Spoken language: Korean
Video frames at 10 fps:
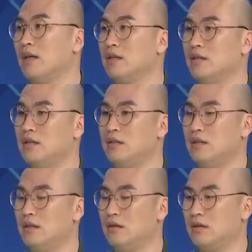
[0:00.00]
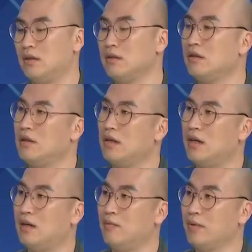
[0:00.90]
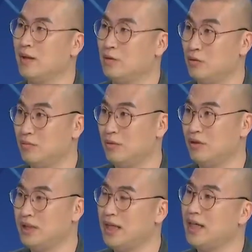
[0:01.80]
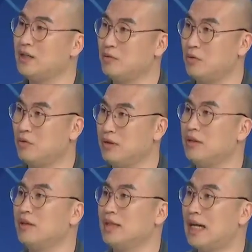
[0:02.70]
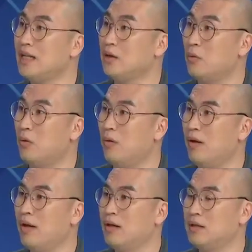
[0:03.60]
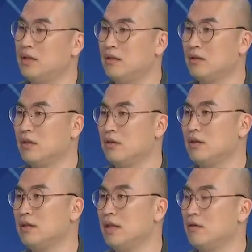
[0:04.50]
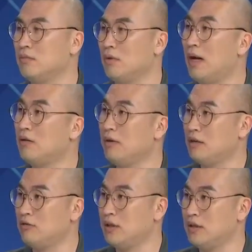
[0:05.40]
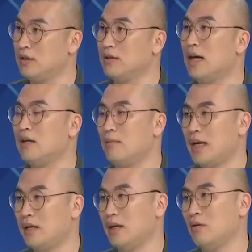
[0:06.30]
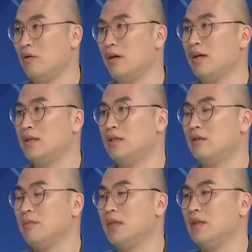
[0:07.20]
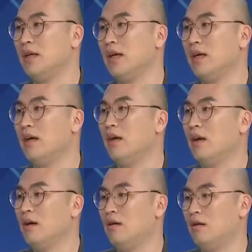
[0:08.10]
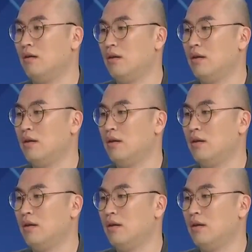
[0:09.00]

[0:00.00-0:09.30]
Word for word: 그 청년들과 조금 더 체계적으로 의령을 살리고 지역 청년들이 좀 더 활동할 수 있는 근간을 마련하고 지역민들에게 어,